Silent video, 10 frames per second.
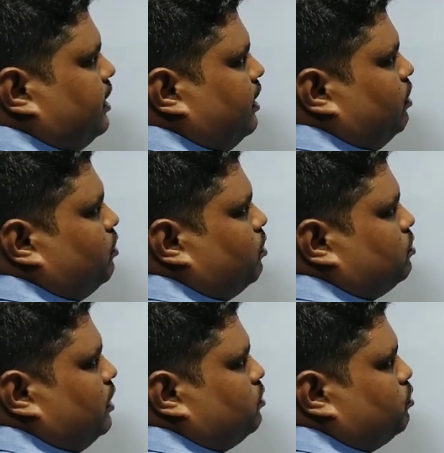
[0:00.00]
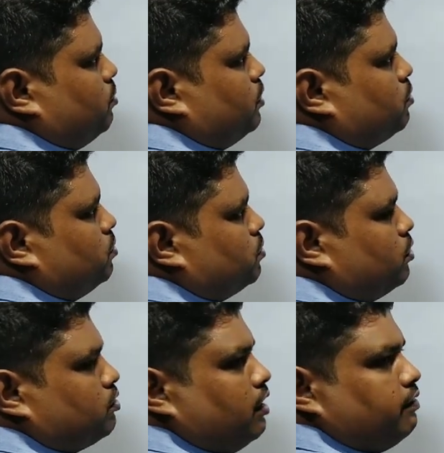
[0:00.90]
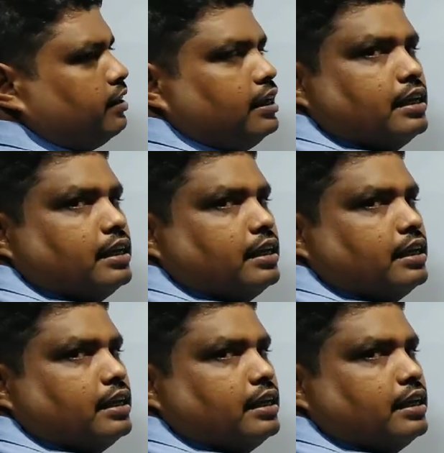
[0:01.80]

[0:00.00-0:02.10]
চার নং কত এই দুটোর মধ্যে গুণ করতে হবে